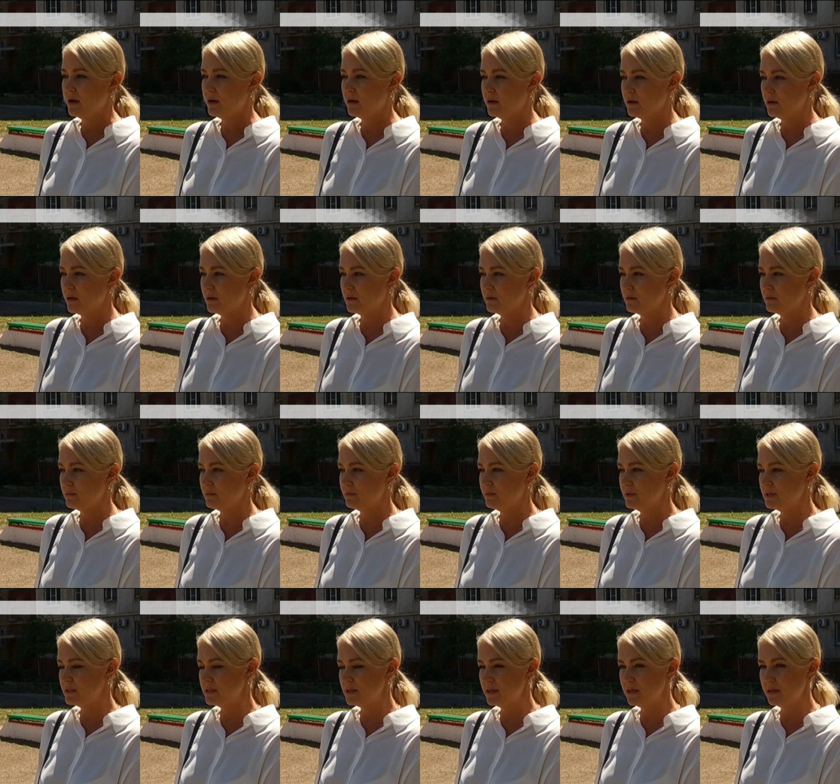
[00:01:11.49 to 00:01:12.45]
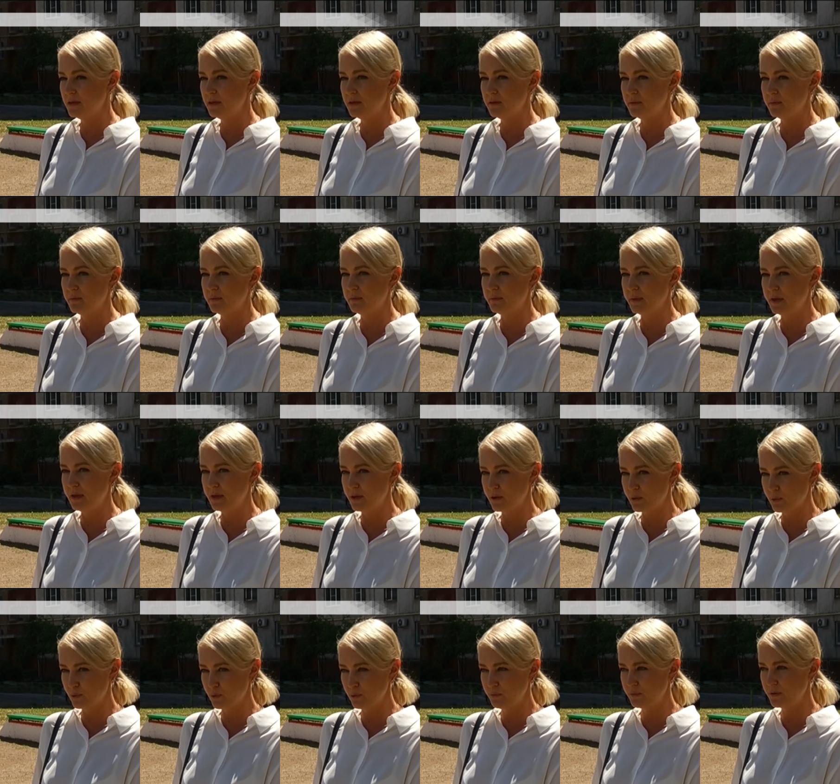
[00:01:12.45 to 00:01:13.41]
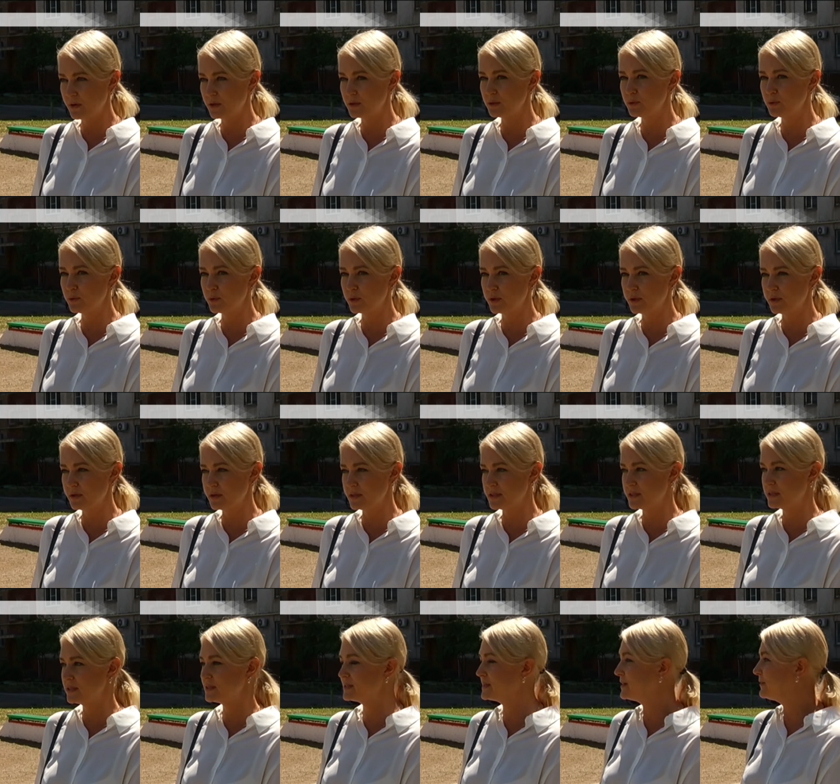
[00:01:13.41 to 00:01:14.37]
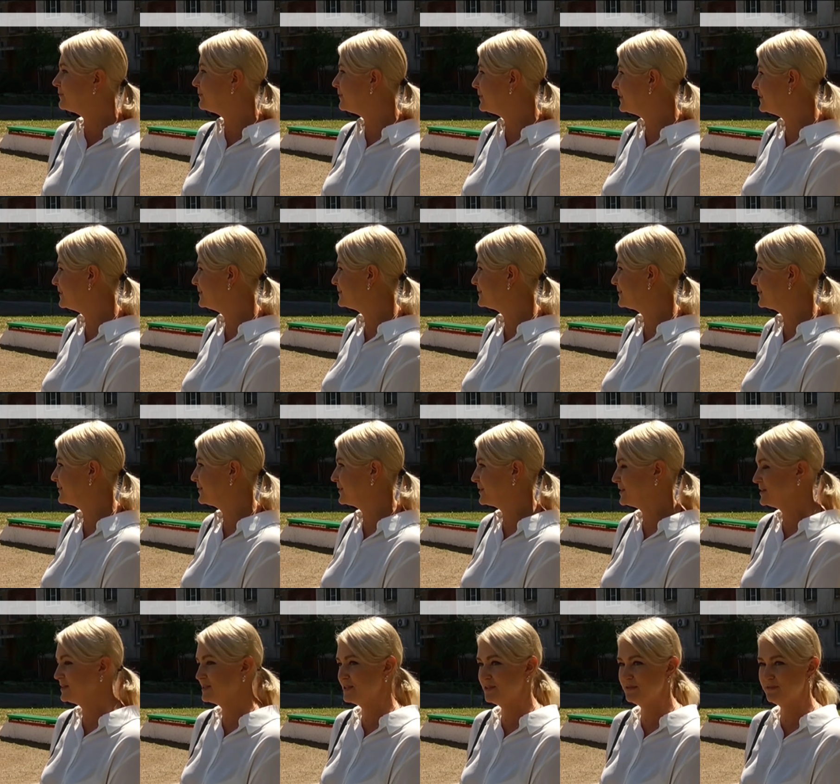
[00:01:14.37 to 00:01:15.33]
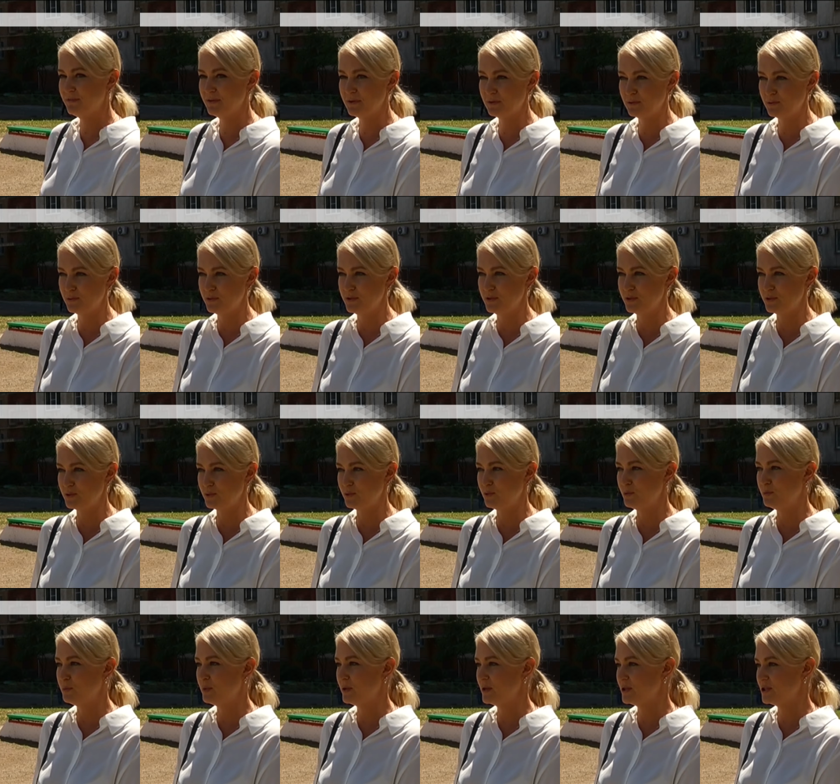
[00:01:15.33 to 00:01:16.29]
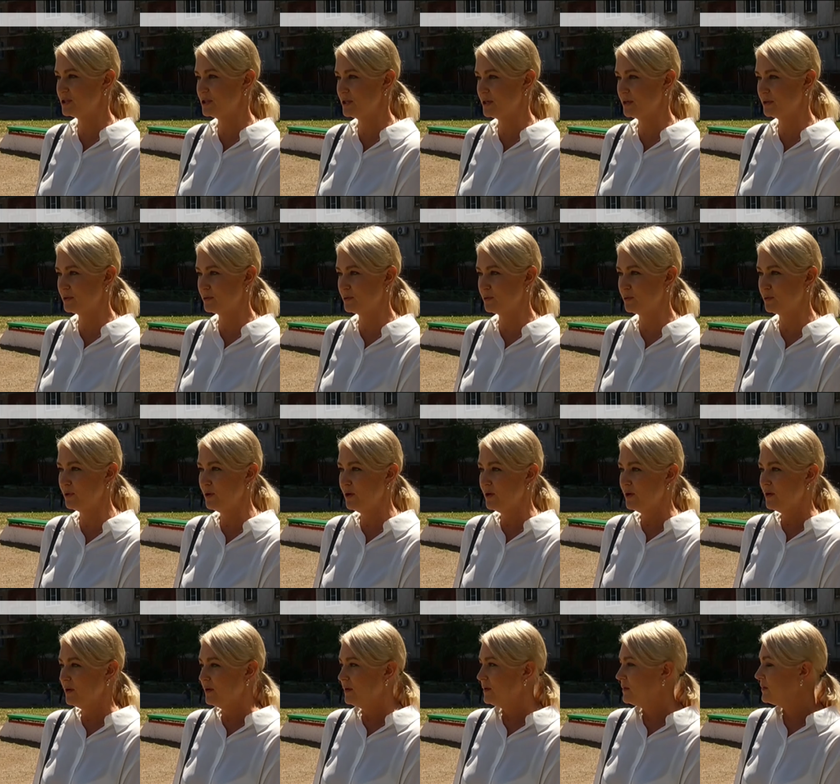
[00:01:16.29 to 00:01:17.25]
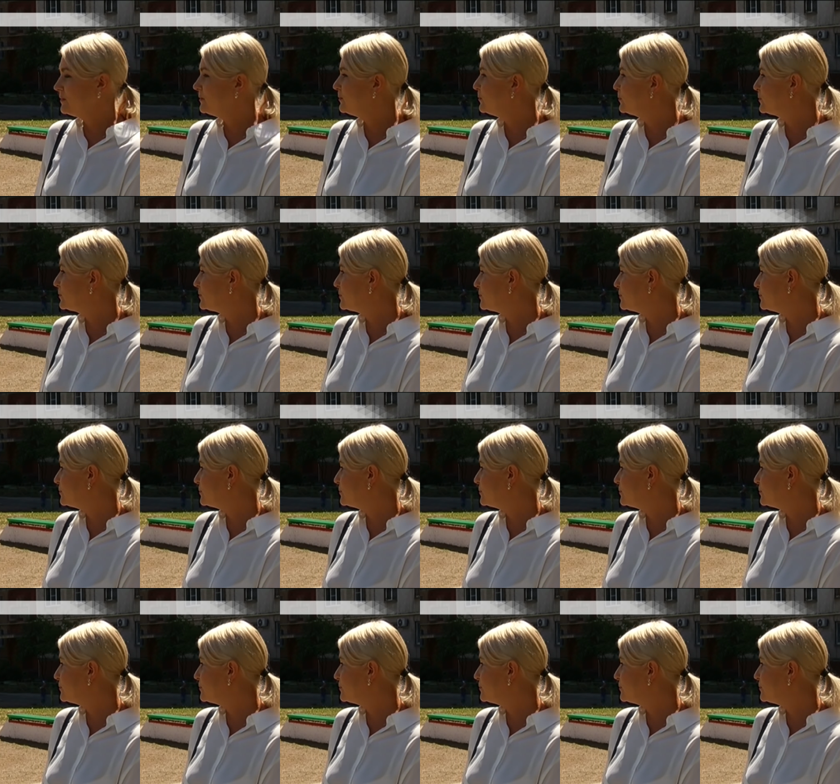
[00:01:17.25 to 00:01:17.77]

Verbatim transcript: Э, выделили маляров, которые разрисовали так красиво эту детскую площадку. Вот,